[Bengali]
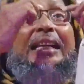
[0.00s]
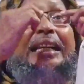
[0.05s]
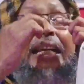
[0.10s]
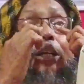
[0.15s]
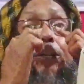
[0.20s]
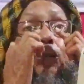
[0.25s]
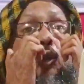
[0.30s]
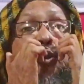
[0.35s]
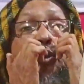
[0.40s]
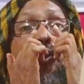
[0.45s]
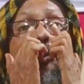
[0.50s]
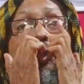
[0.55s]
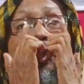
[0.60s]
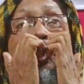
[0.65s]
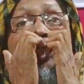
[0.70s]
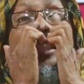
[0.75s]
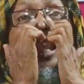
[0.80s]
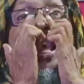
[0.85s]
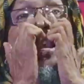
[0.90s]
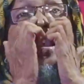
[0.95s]
কি
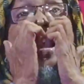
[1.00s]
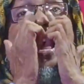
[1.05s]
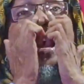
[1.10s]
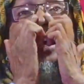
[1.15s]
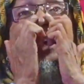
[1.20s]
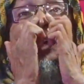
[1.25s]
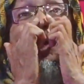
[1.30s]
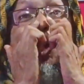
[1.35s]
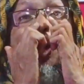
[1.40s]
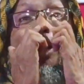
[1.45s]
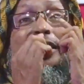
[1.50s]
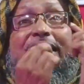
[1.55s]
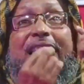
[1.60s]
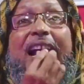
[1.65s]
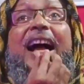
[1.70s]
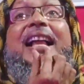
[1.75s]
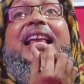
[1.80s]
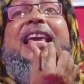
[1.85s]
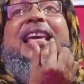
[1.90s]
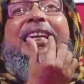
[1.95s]
সুন্দর তার নাক
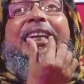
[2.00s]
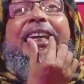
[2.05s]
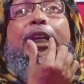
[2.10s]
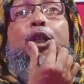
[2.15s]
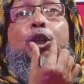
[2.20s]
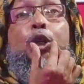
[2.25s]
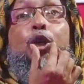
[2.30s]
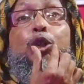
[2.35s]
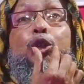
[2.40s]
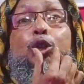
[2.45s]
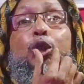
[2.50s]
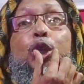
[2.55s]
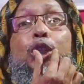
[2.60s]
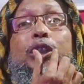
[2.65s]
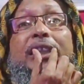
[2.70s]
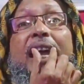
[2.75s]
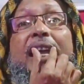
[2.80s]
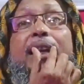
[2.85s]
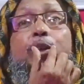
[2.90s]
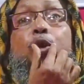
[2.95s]
নকশা কি
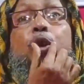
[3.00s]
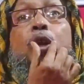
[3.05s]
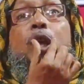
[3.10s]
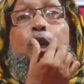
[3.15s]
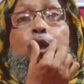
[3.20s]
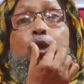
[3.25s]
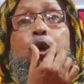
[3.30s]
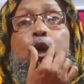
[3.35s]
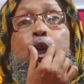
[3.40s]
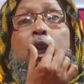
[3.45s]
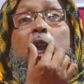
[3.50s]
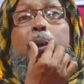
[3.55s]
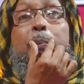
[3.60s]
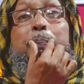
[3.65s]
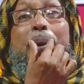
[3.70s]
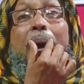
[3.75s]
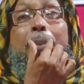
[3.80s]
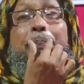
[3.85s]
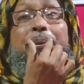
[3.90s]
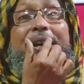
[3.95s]
সুন্দর তার ঠোঁটের
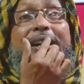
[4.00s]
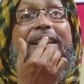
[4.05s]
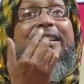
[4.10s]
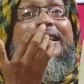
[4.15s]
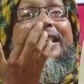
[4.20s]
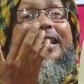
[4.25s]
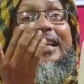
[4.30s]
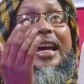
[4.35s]
পাপড়ি